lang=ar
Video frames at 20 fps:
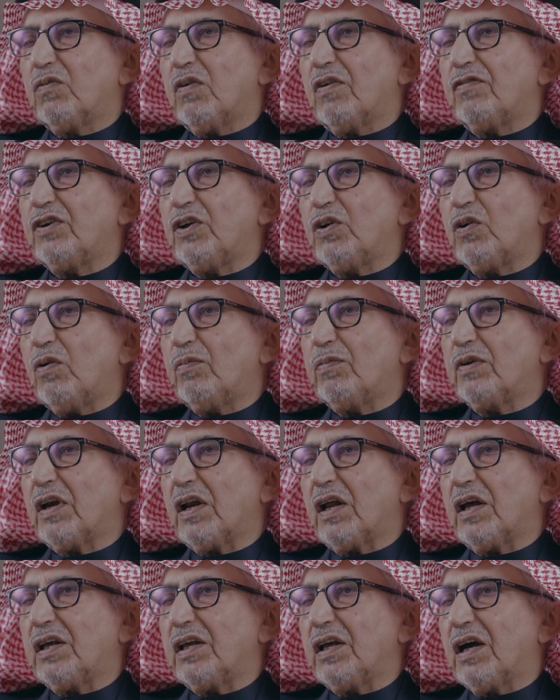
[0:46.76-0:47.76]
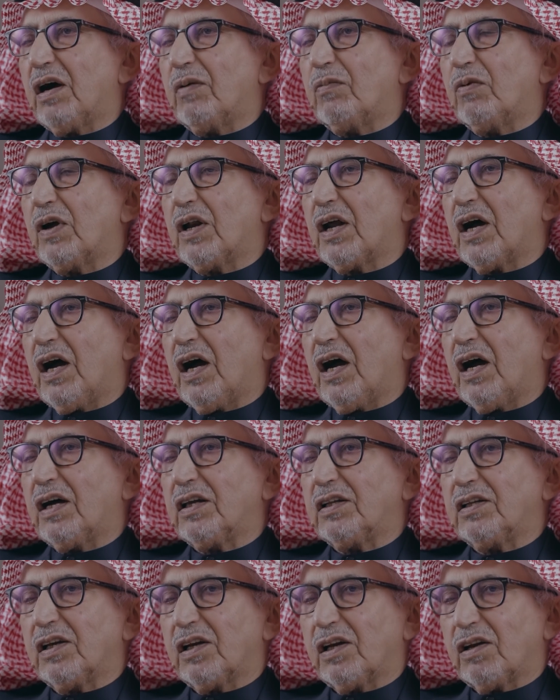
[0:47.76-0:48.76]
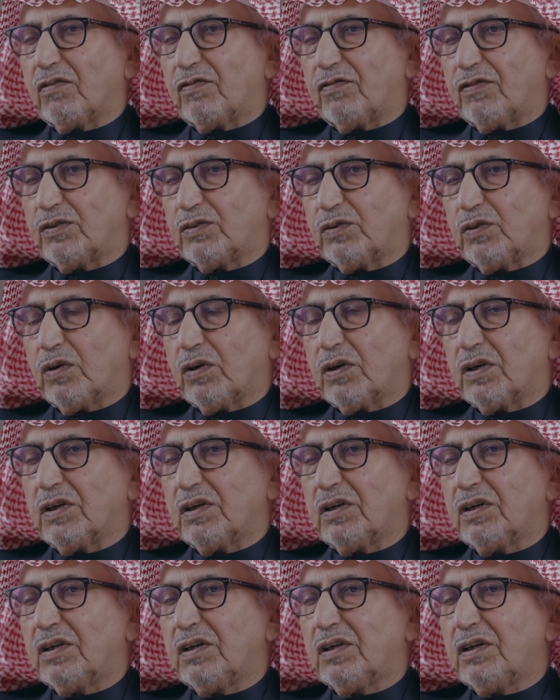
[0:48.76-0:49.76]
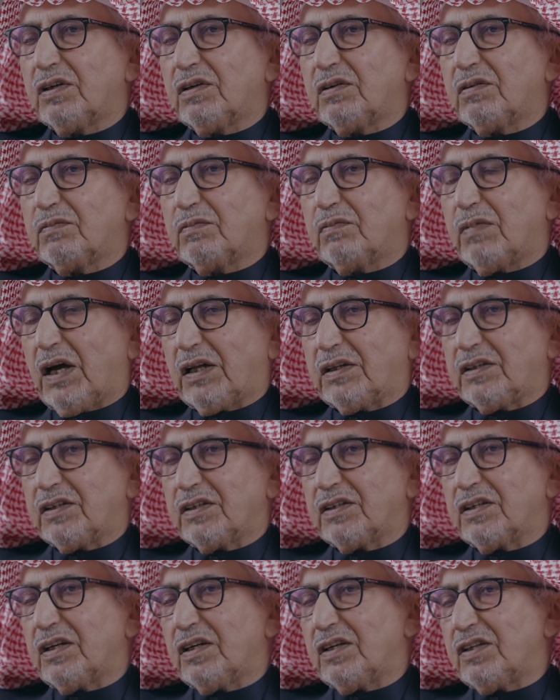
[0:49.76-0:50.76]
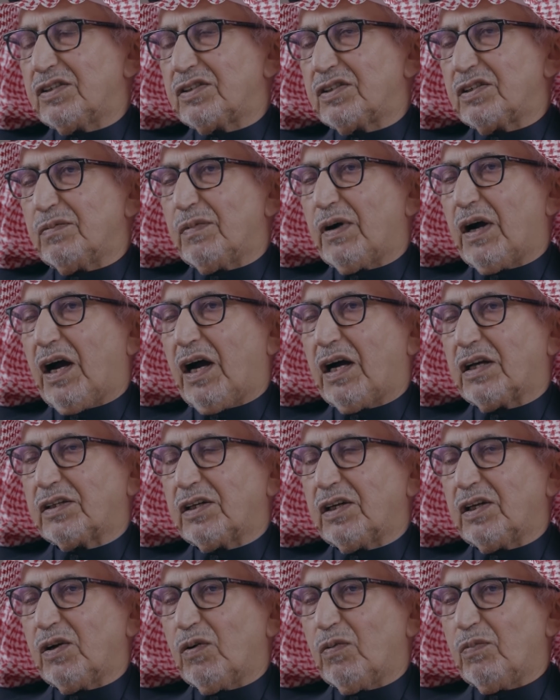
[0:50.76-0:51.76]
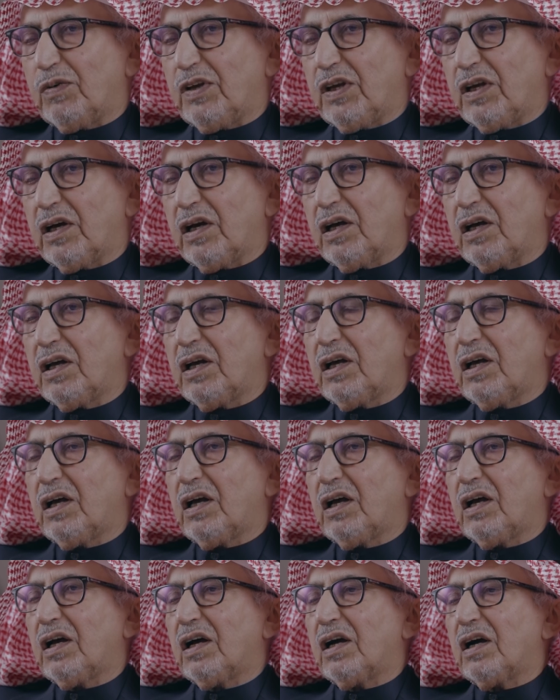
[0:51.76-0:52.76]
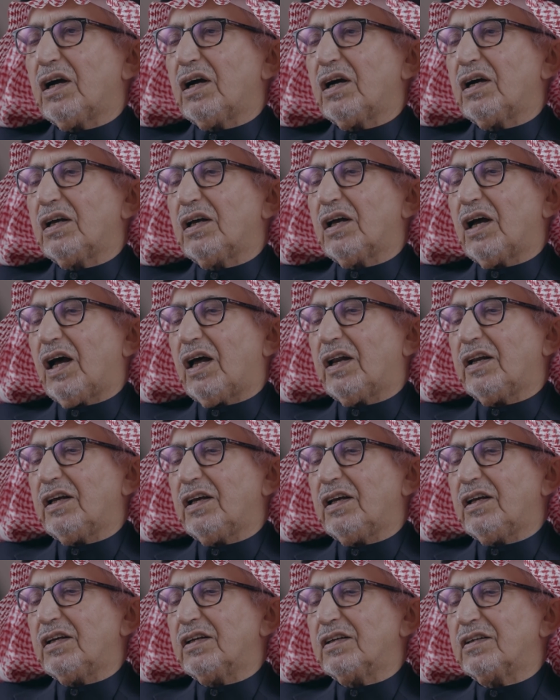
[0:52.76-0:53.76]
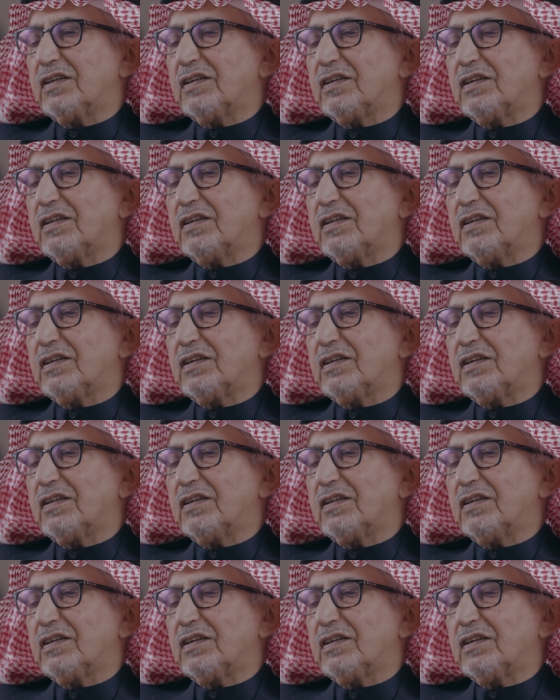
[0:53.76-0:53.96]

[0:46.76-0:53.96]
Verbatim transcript: وفي يوم من الأيام وأنا عائد للفندق بعد الاجتماعات اليومية يعني